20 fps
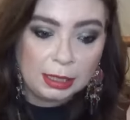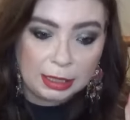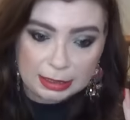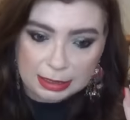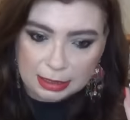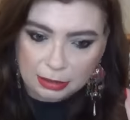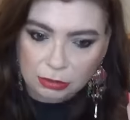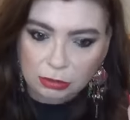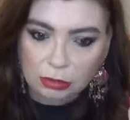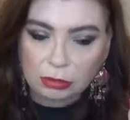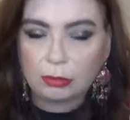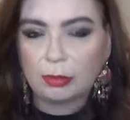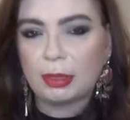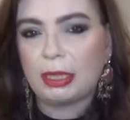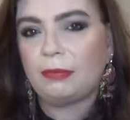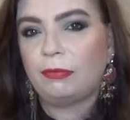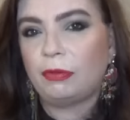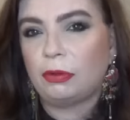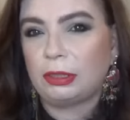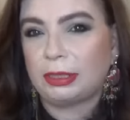Secondo
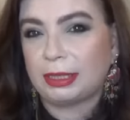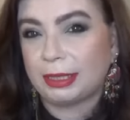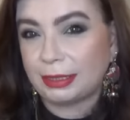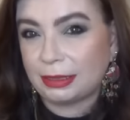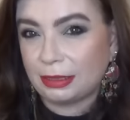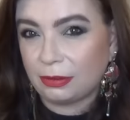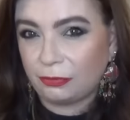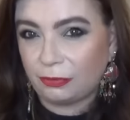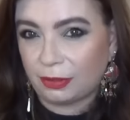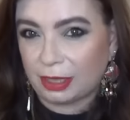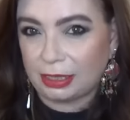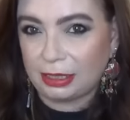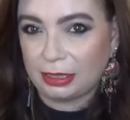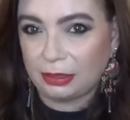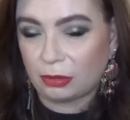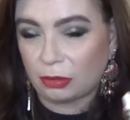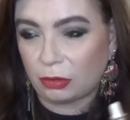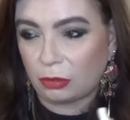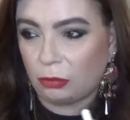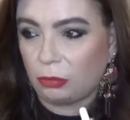me a volte si fa
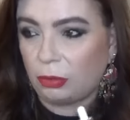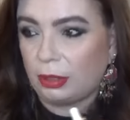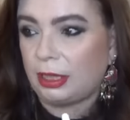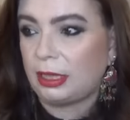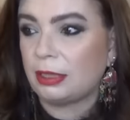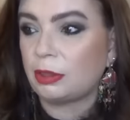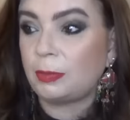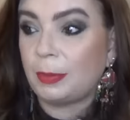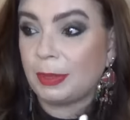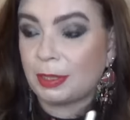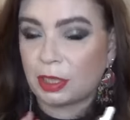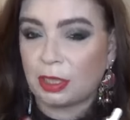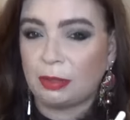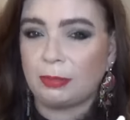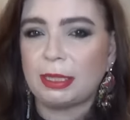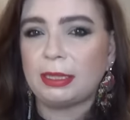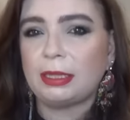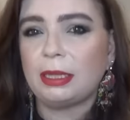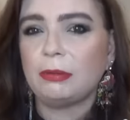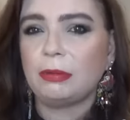l'errore,
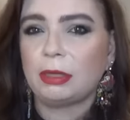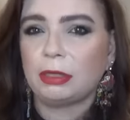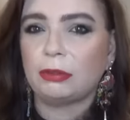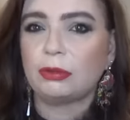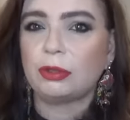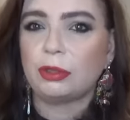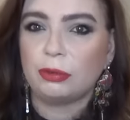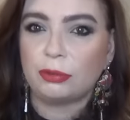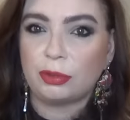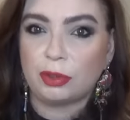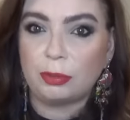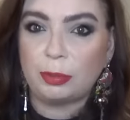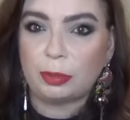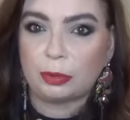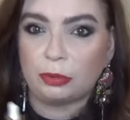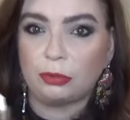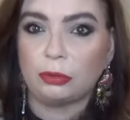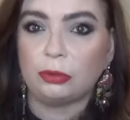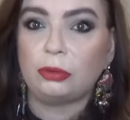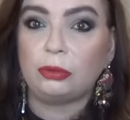specialmente quando si usa un
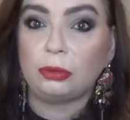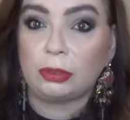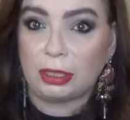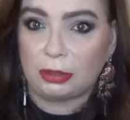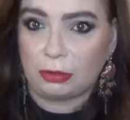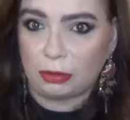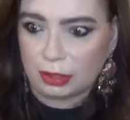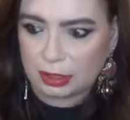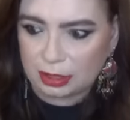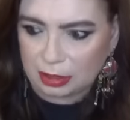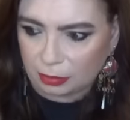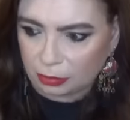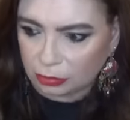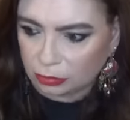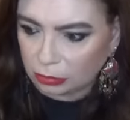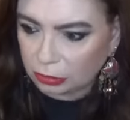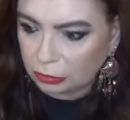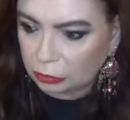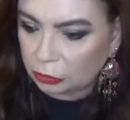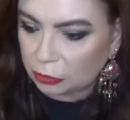prodotto che costa
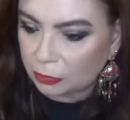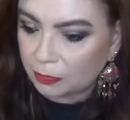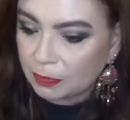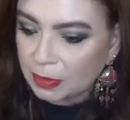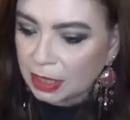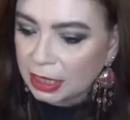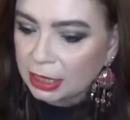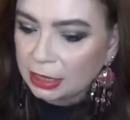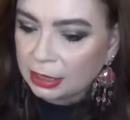molto,